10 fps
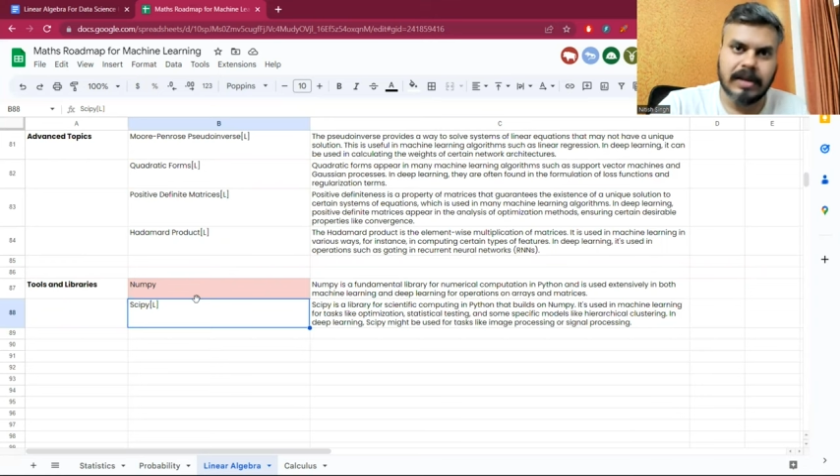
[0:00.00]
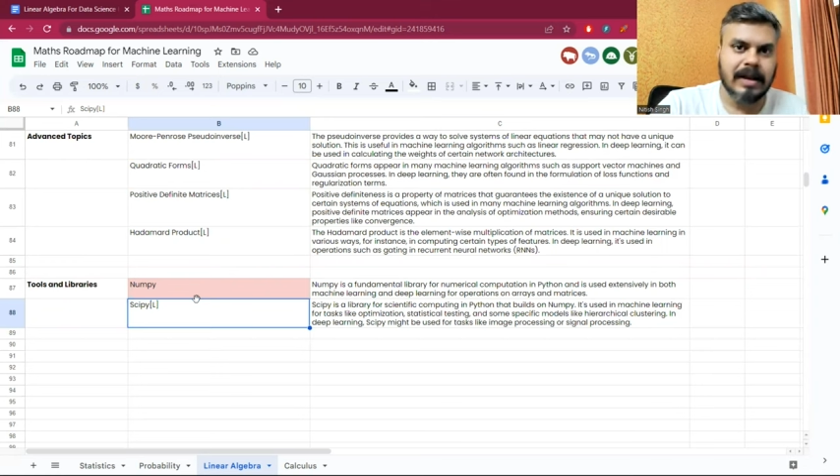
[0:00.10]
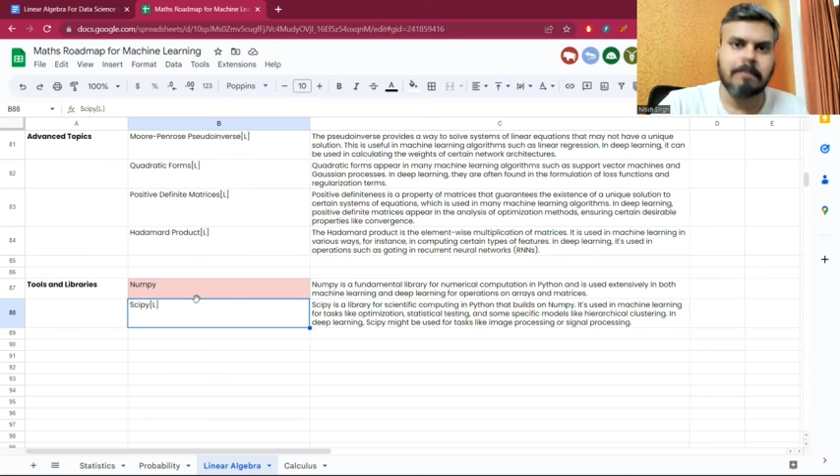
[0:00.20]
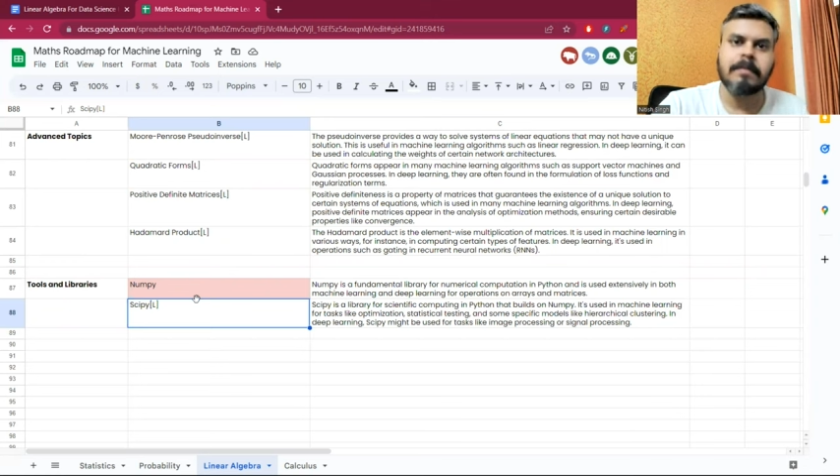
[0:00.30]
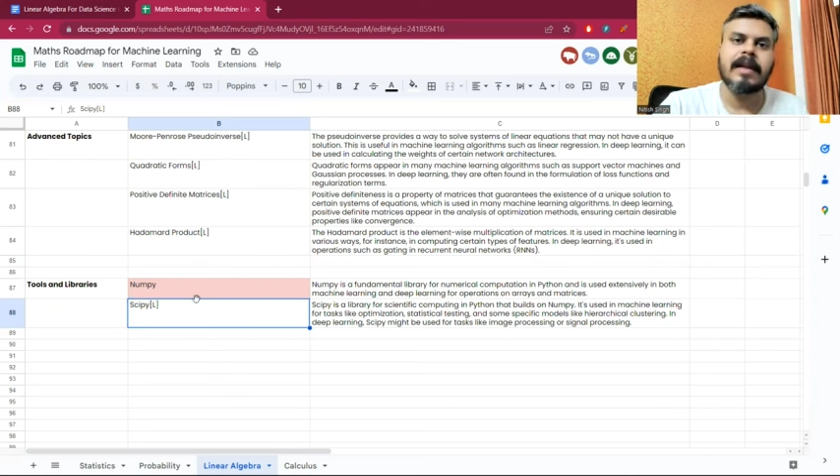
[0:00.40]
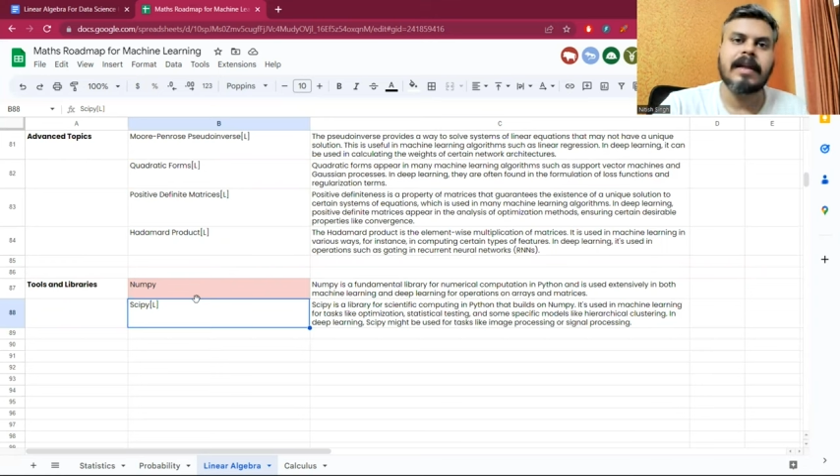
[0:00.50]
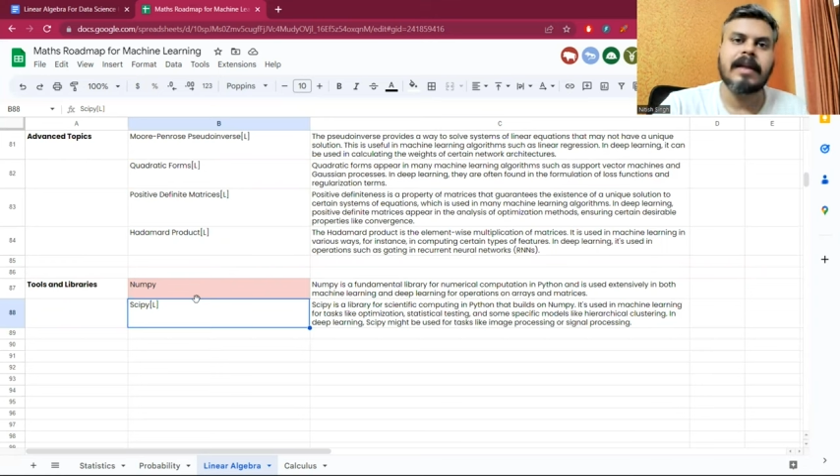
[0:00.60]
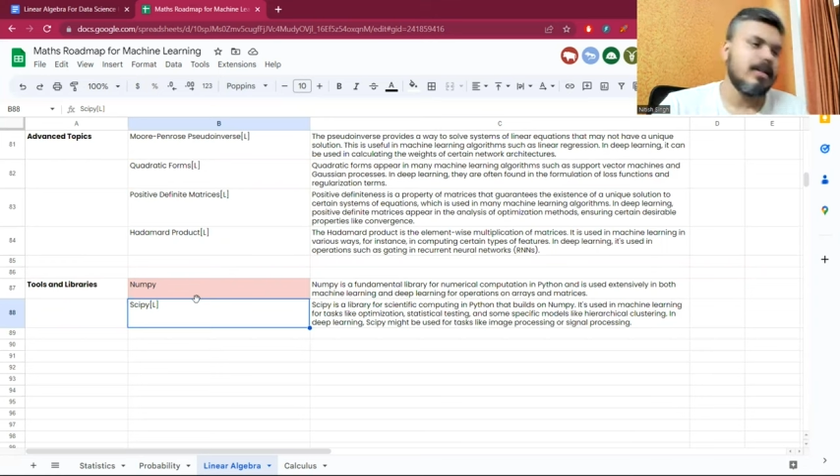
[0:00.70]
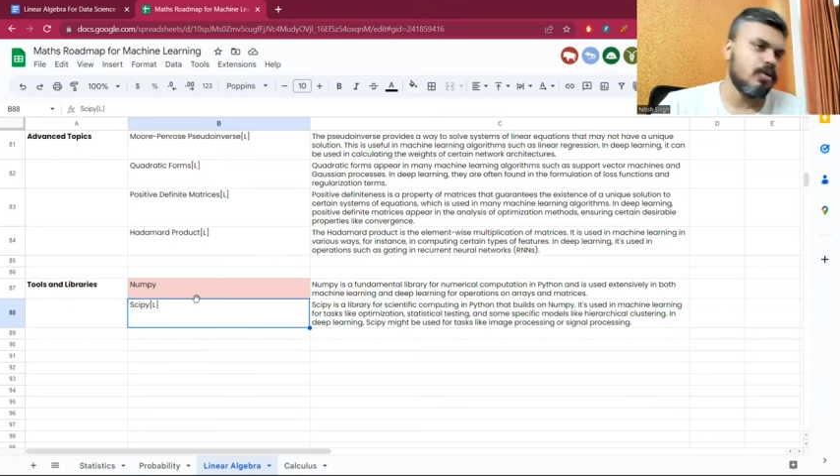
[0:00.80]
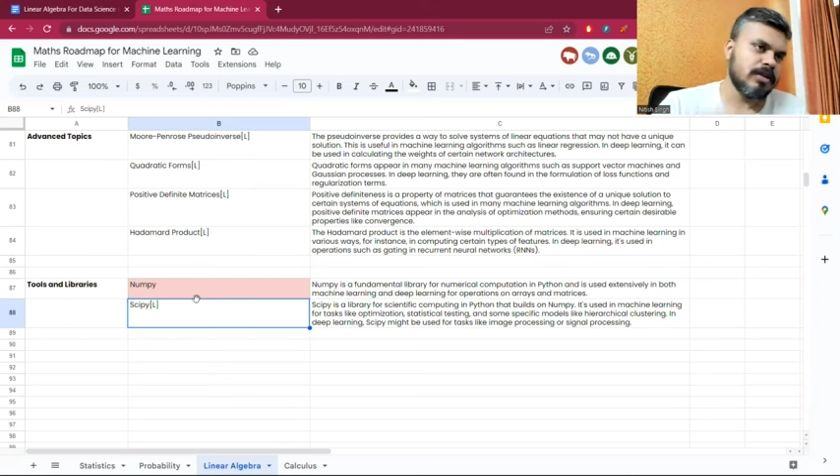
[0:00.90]
numpy
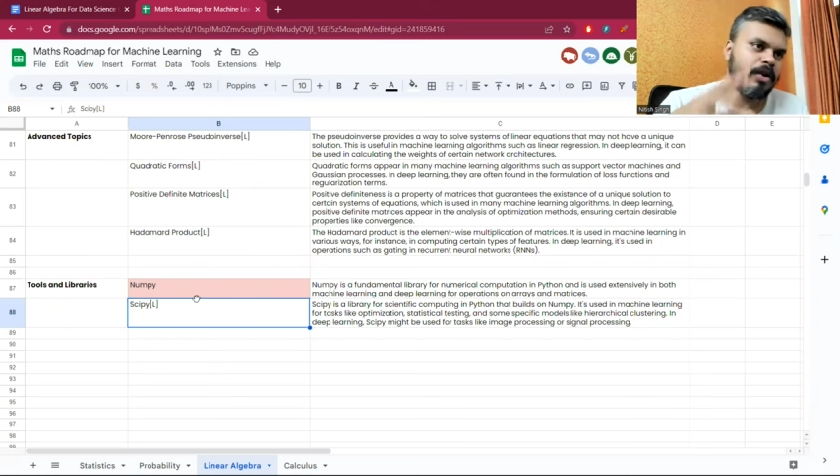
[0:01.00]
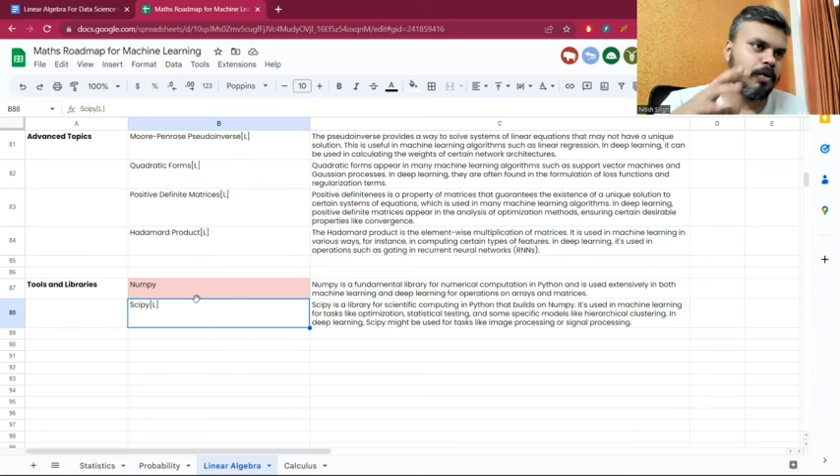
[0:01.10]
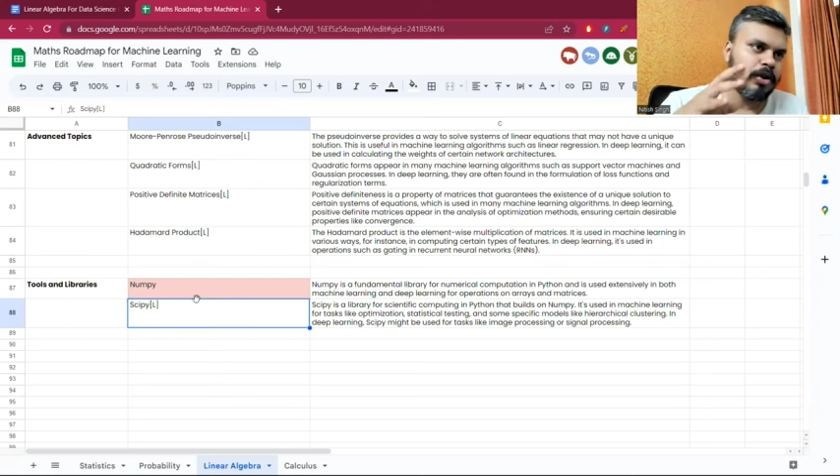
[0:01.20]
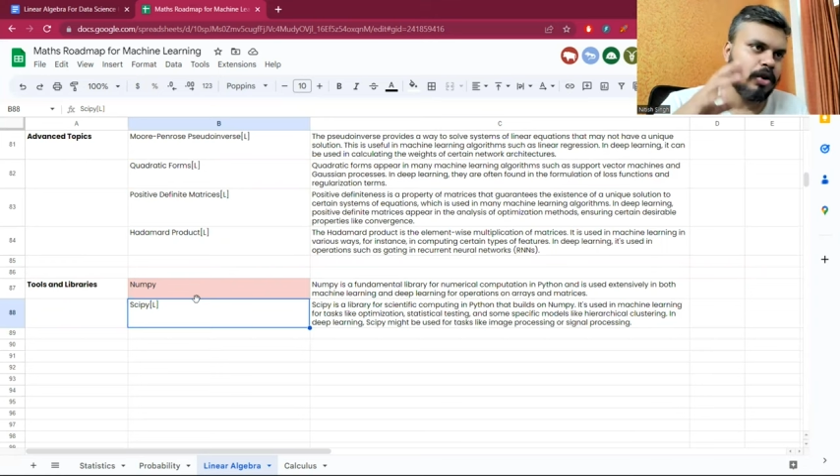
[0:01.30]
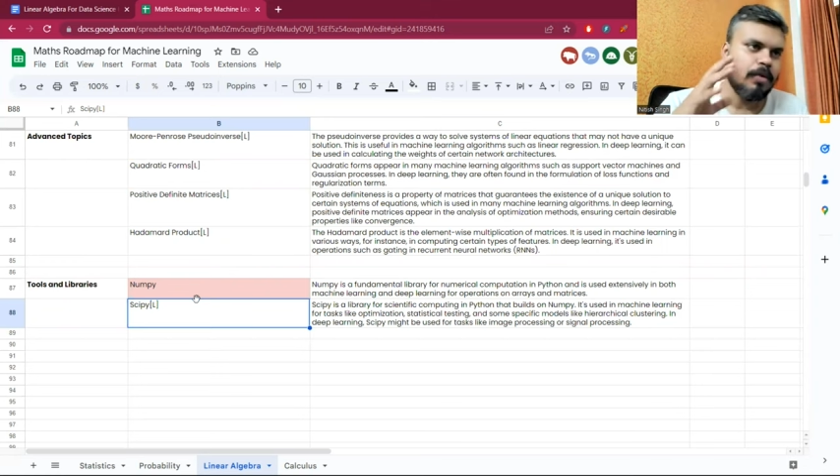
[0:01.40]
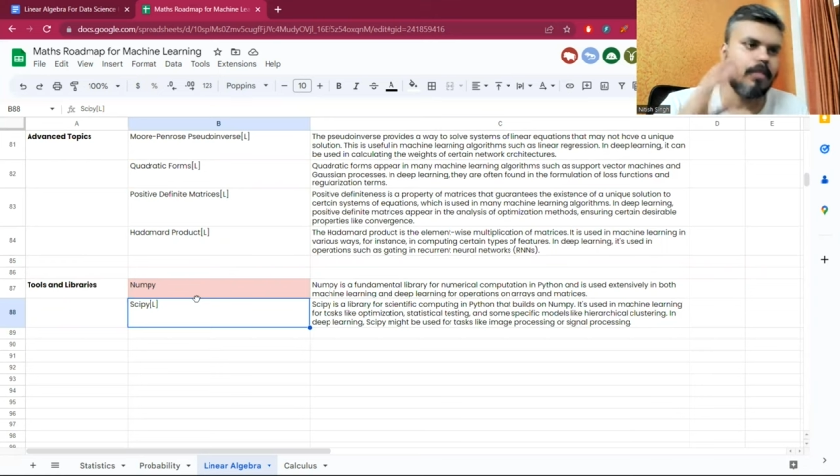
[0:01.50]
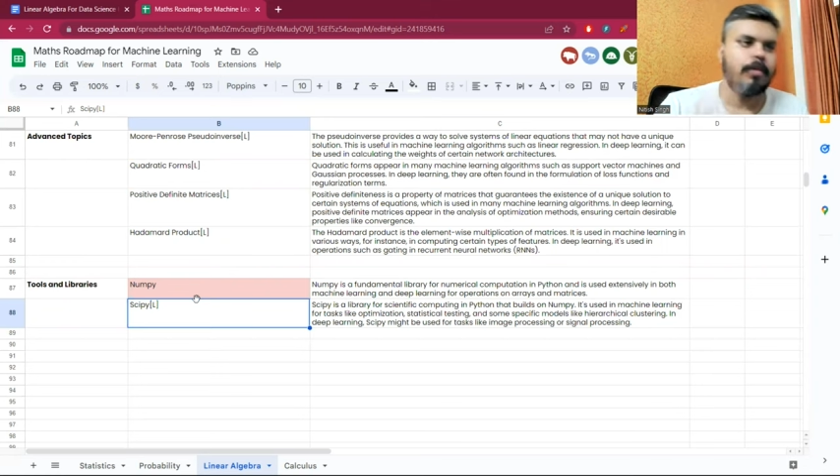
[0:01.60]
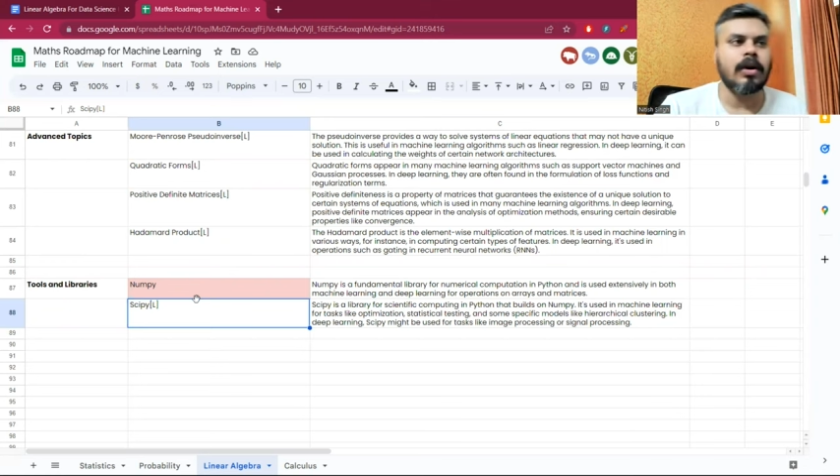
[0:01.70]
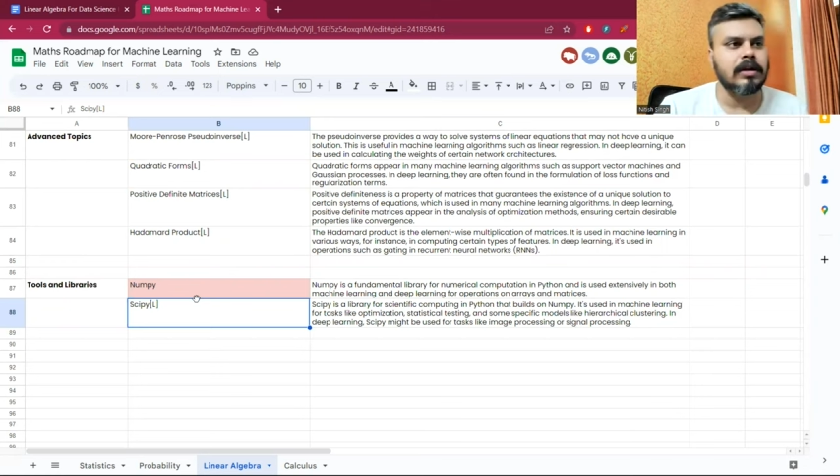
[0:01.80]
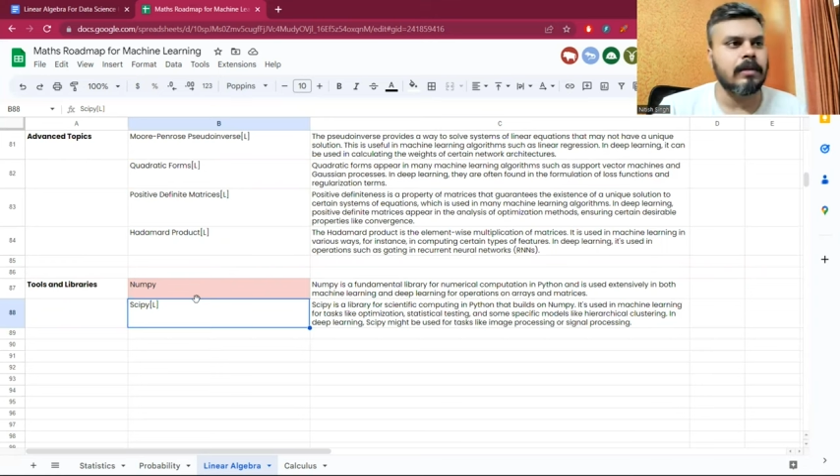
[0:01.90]
तो इसके ऊपर तो आपको बहुत